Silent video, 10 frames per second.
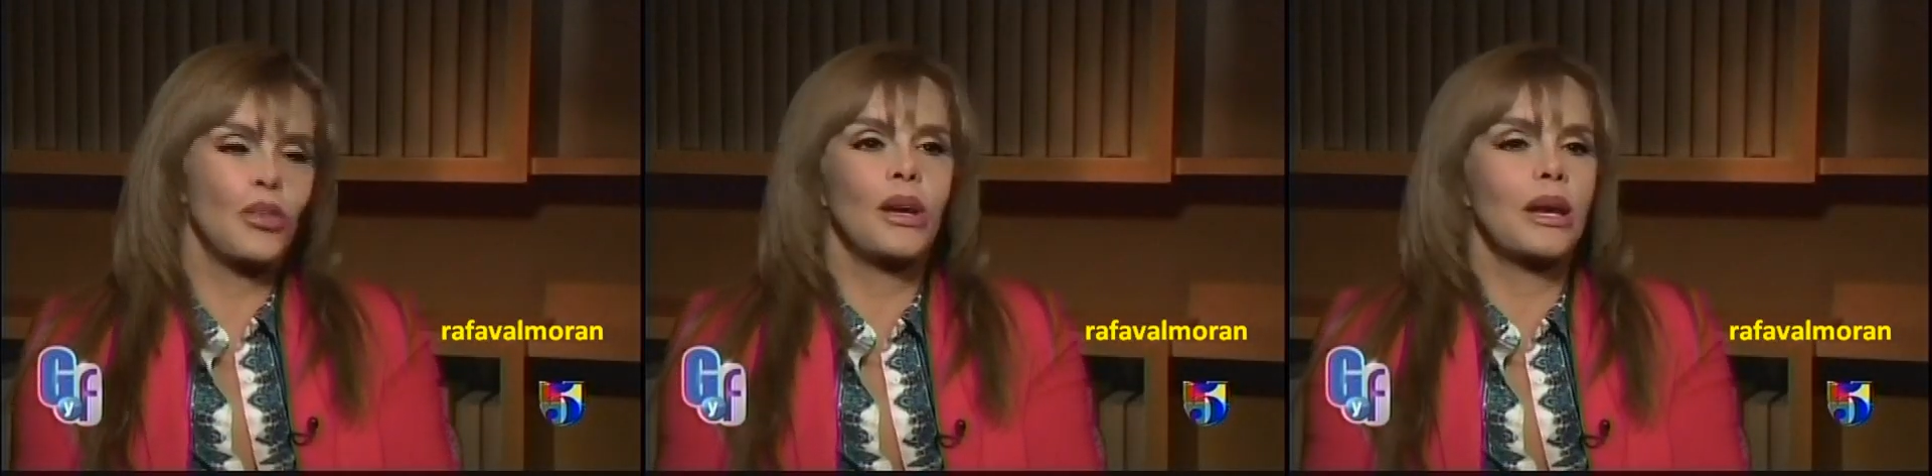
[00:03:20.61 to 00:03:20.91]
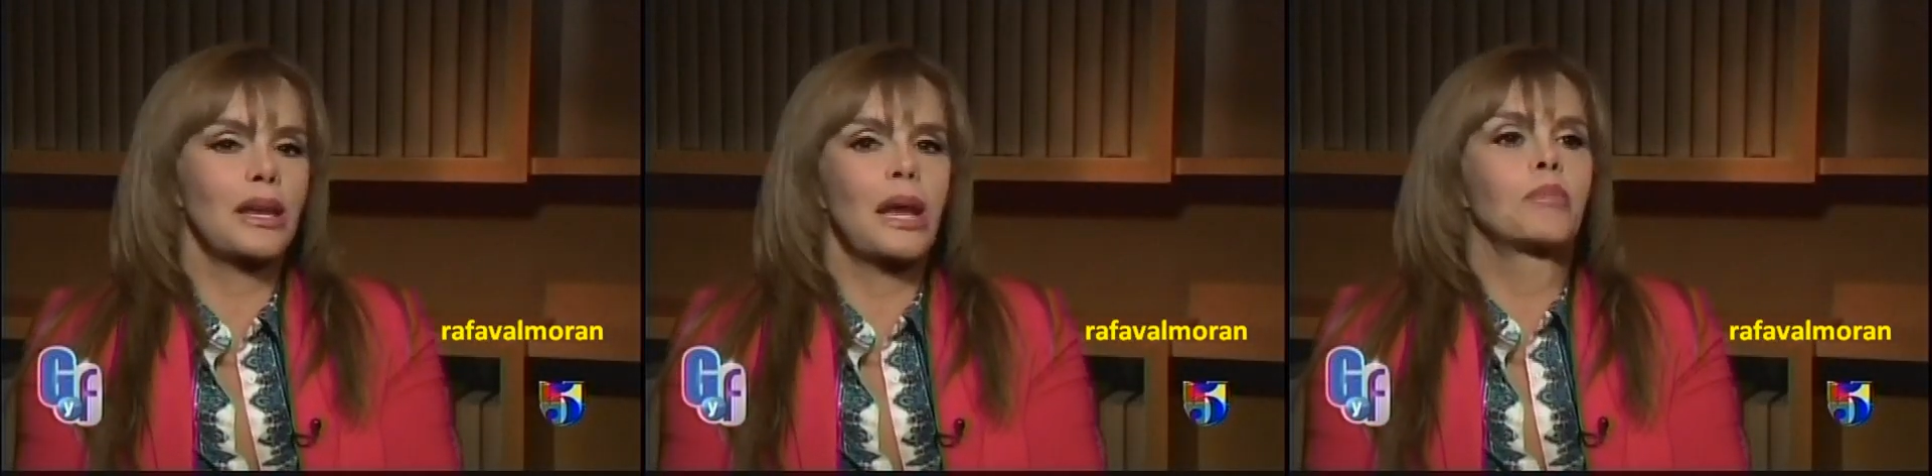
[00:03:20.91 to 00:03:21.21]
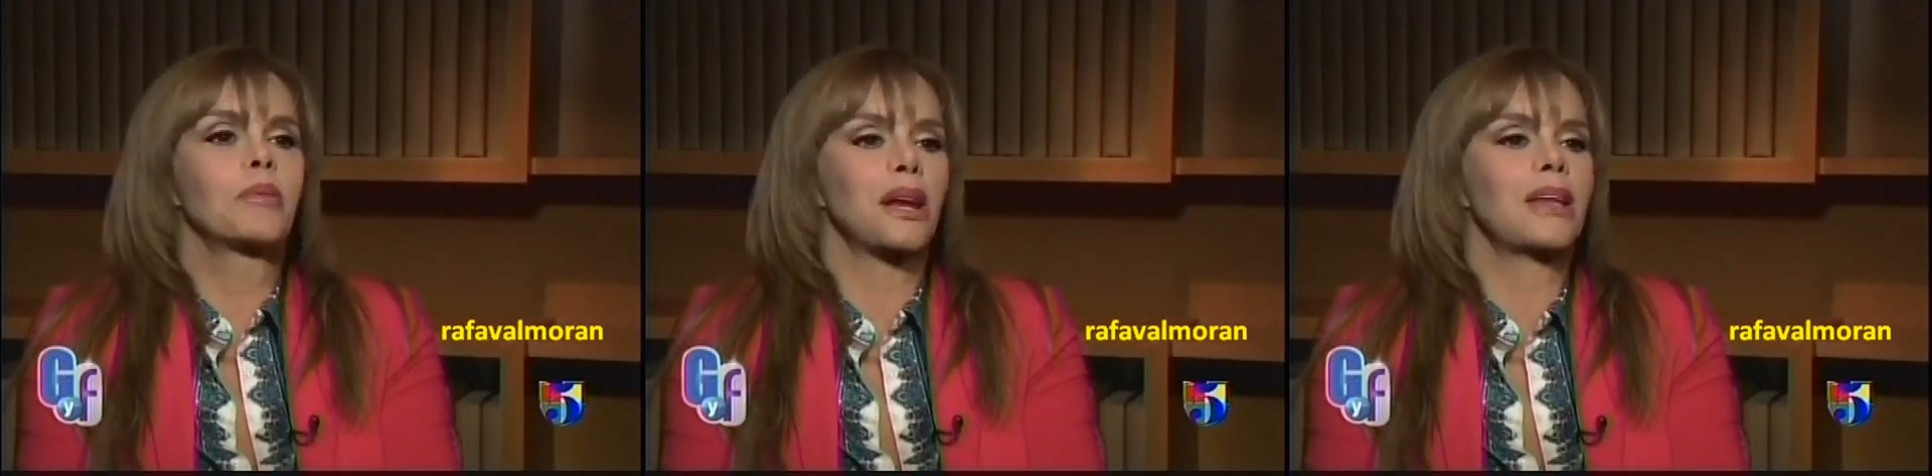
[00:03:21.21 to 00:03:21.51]
yo ni la
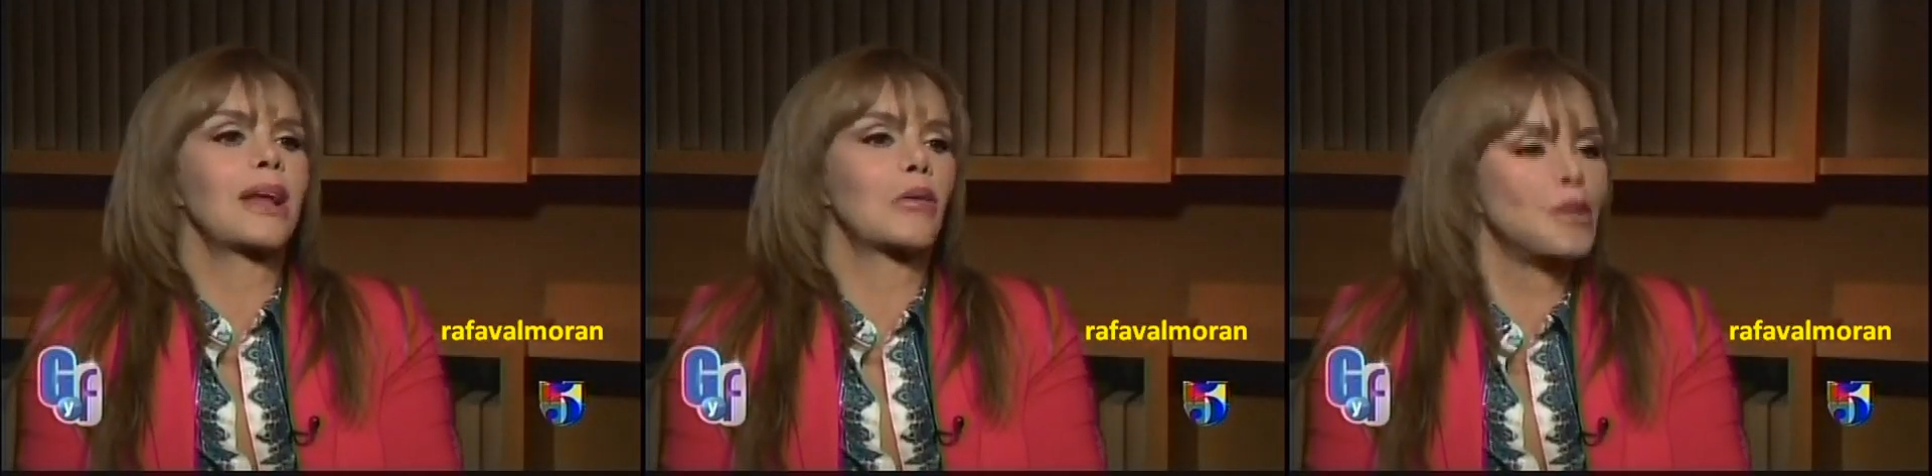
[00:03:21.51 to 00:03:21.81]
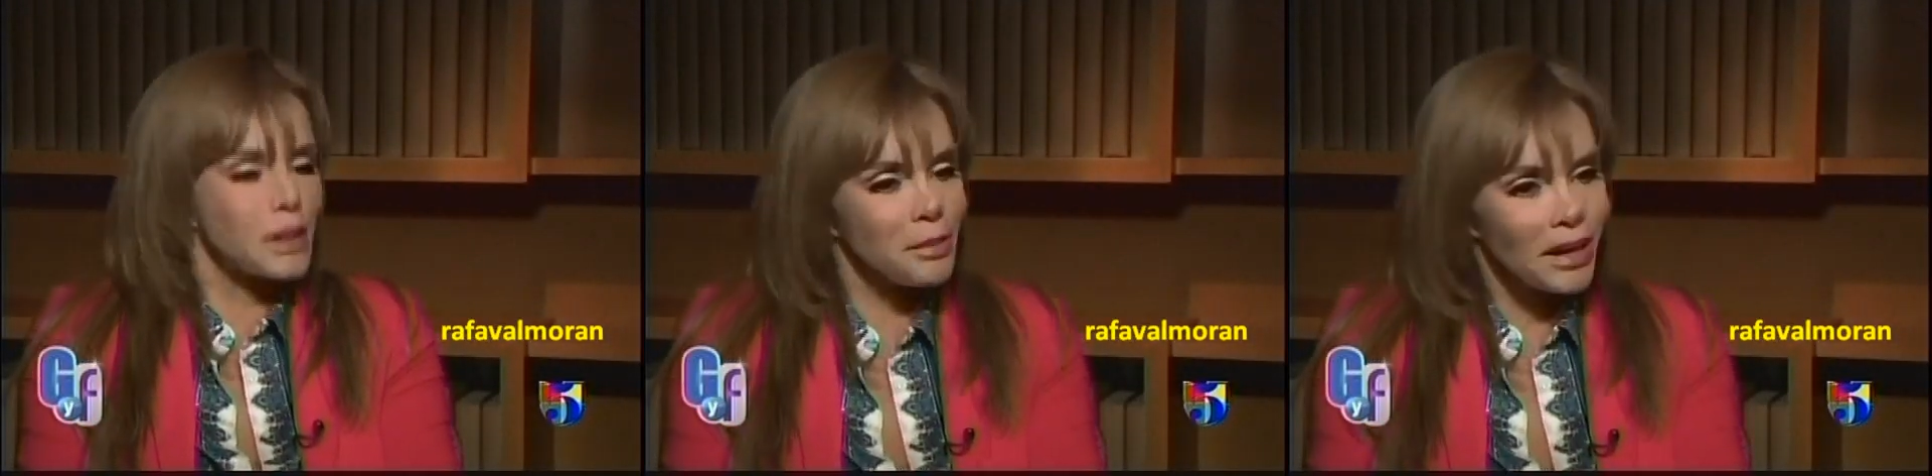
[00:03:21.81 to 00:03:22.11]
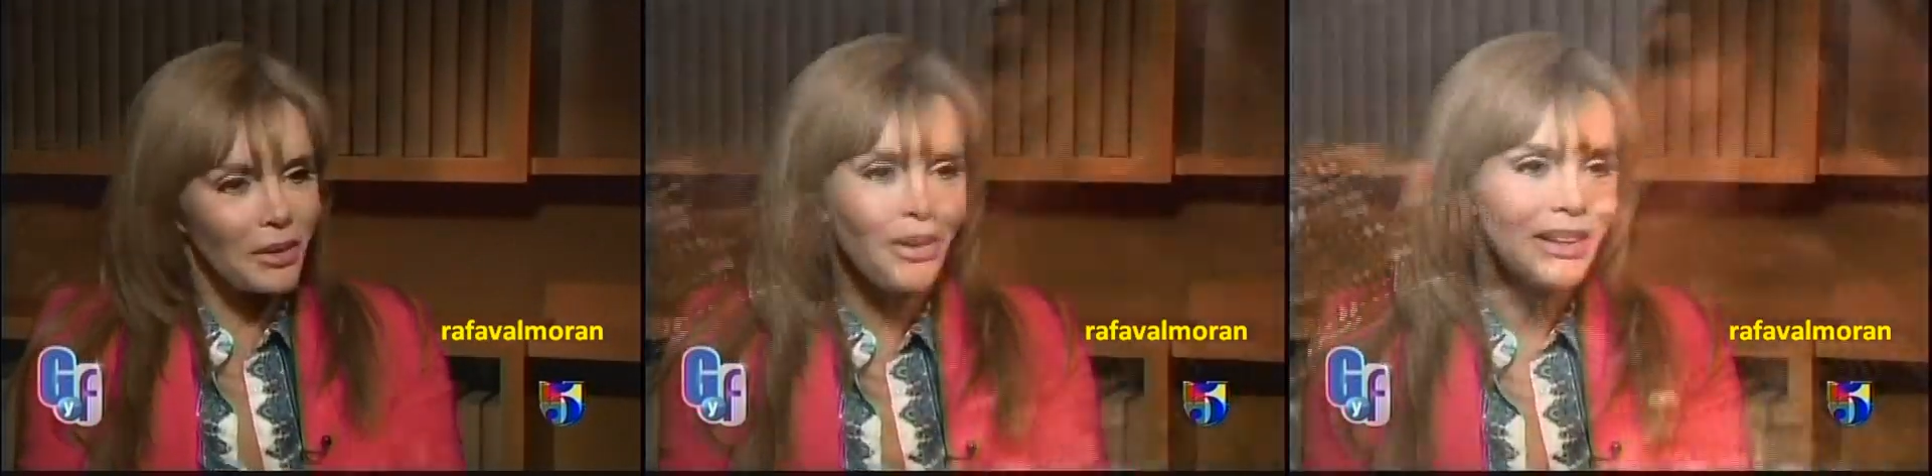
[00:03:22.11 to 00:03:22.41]
primera ni la última, ¿no?